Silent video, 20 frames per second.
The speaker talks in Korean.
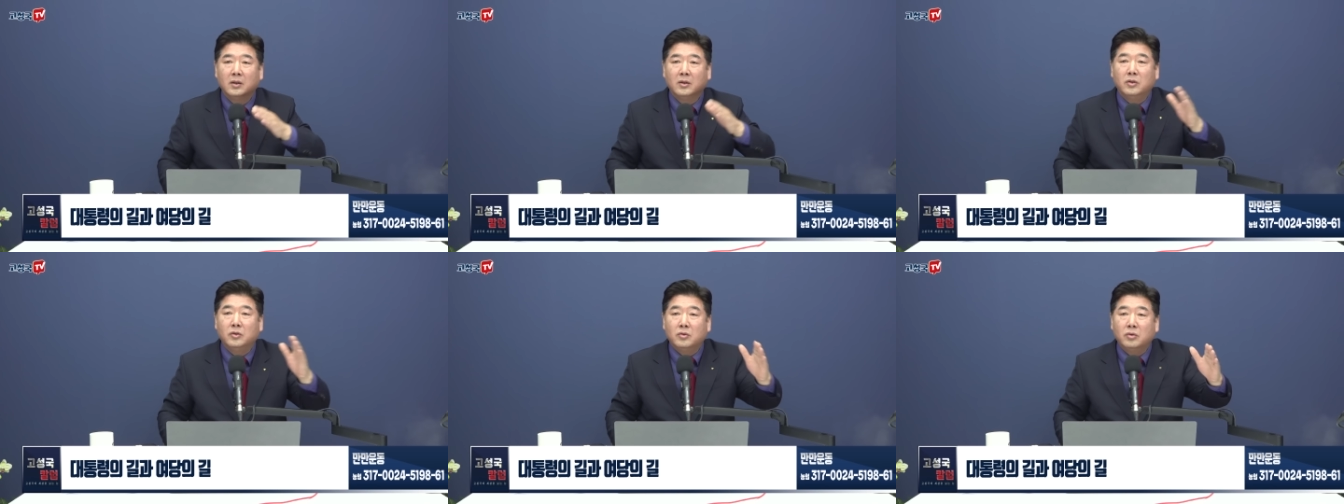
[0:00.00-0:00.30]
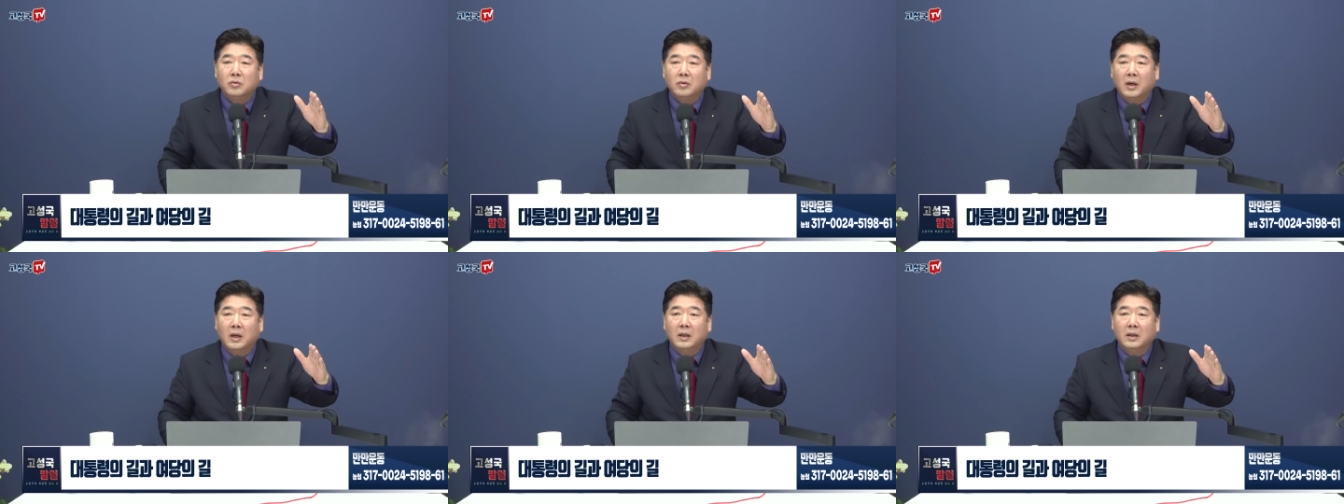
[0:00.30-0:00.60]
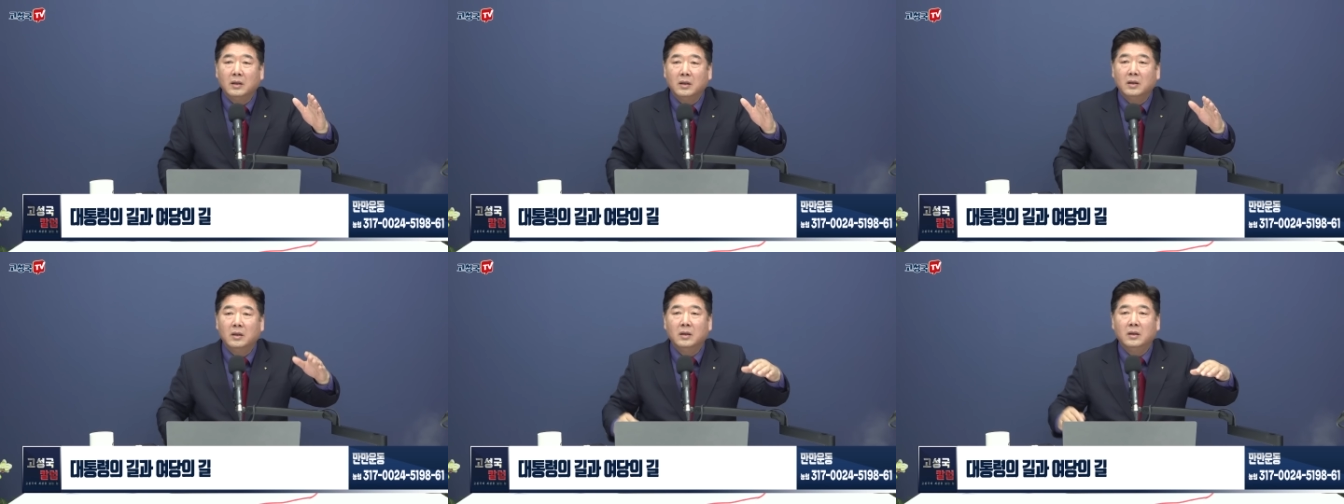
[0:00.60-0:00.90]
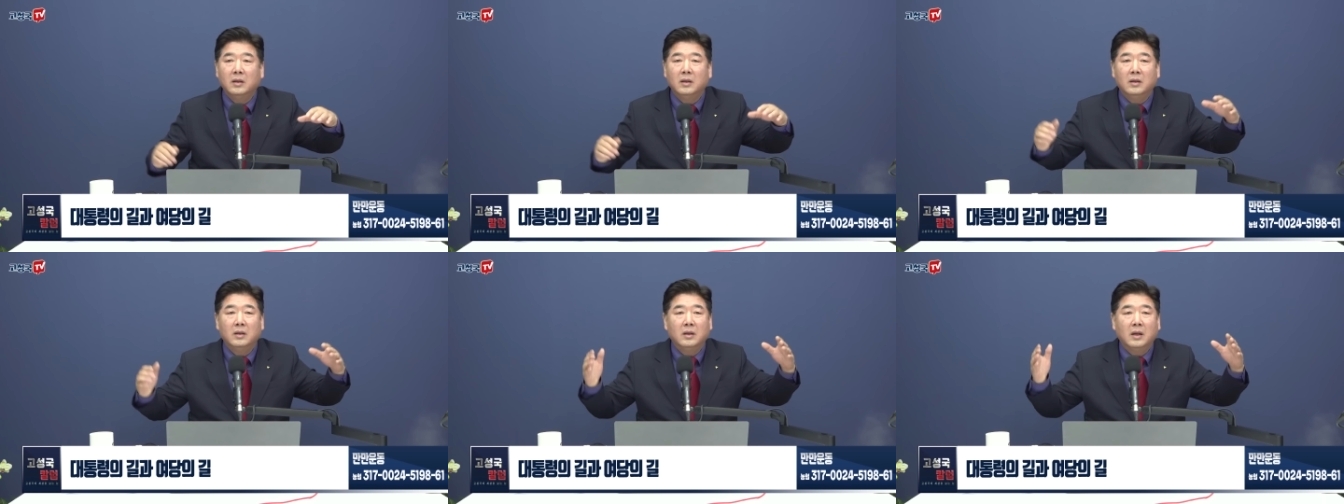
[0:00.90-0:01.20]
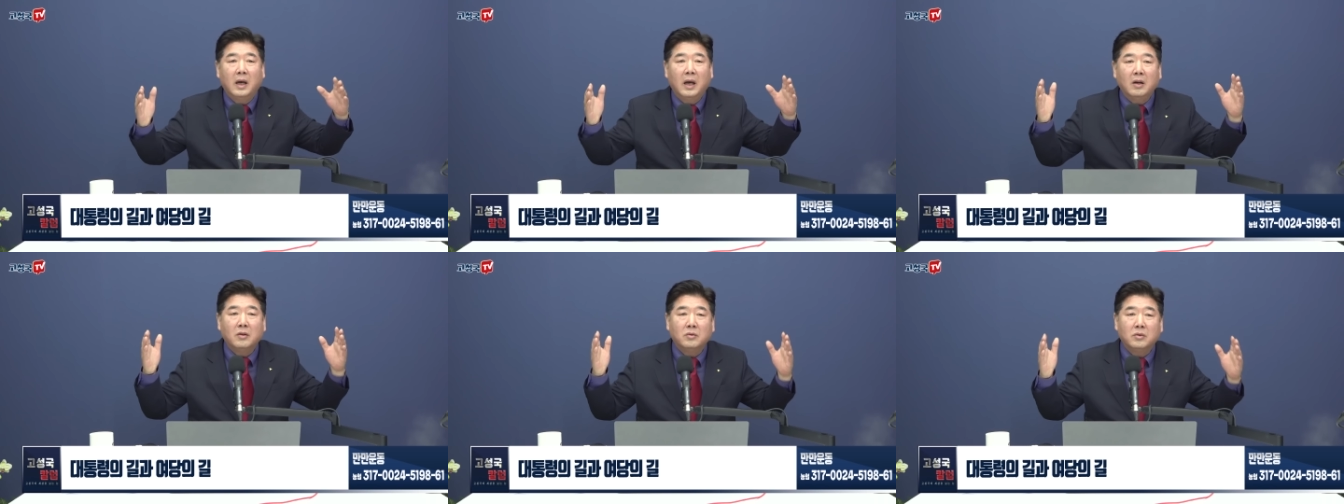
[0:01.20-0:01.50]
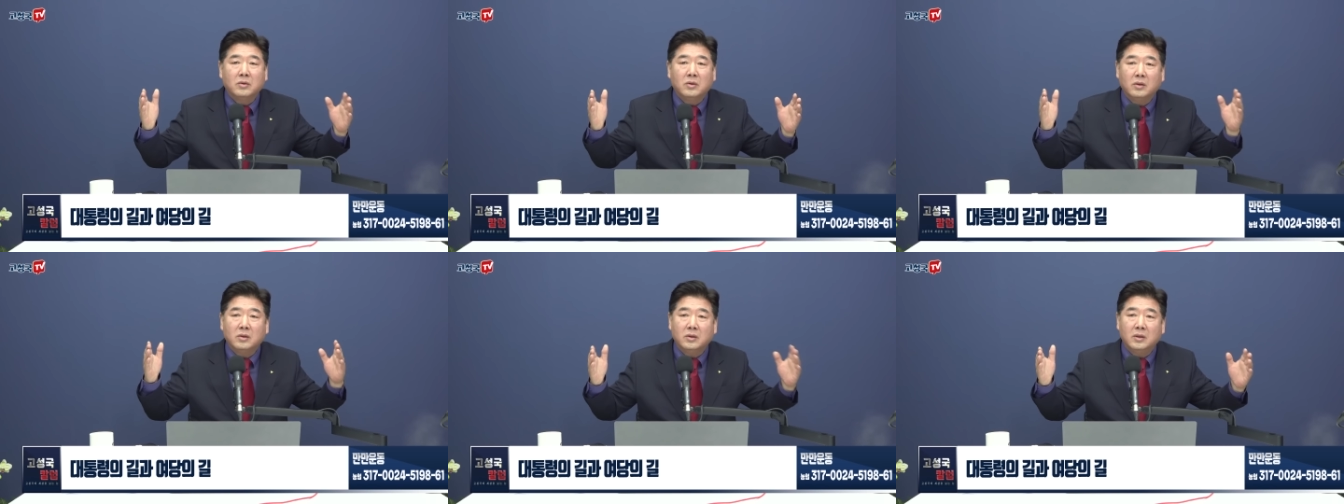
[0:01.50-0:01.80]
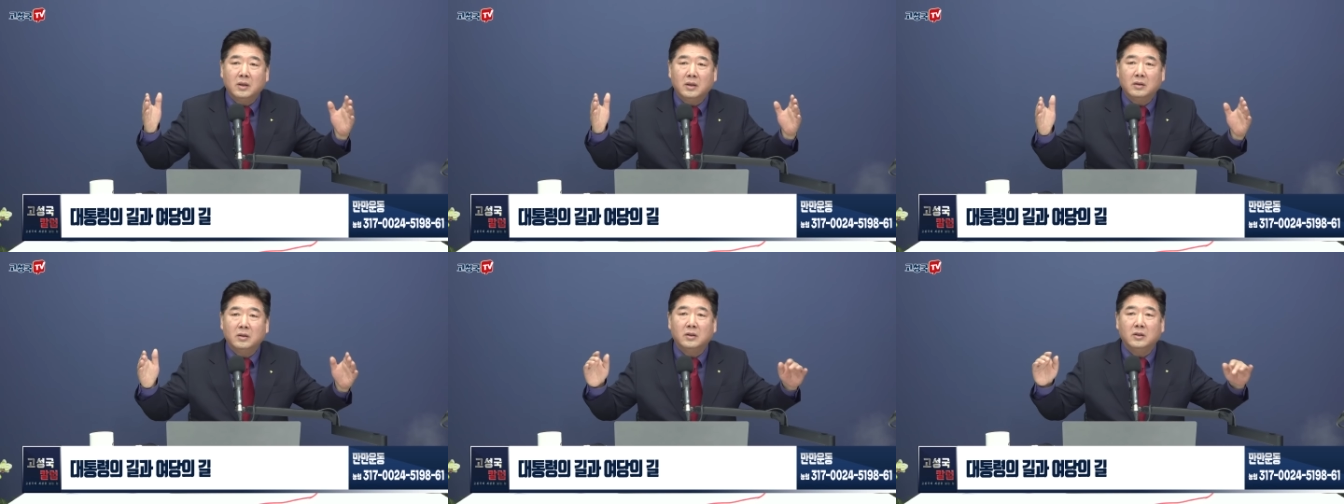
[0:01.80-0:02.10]
그 순간 한국
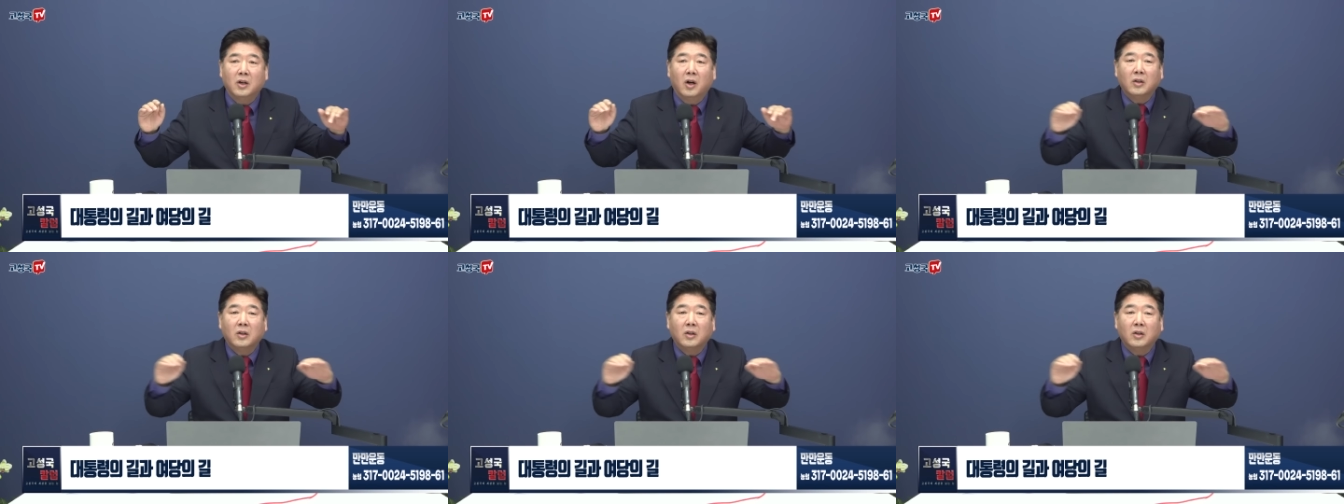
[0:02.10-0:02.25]
정치에는